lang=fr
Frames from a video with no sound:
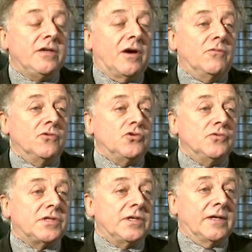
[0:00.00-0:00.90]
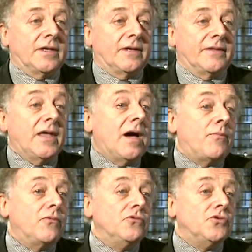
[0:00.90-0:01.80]
Ils remontent jusqu'à
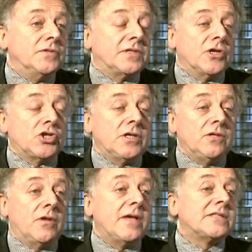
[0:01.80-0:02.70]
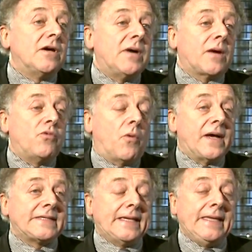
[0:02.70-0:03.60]
Naples ou jusqu'à Gênes, de là ils s'embarquent pour
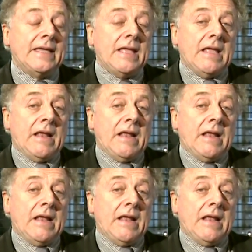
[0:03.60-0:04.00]
Marseille.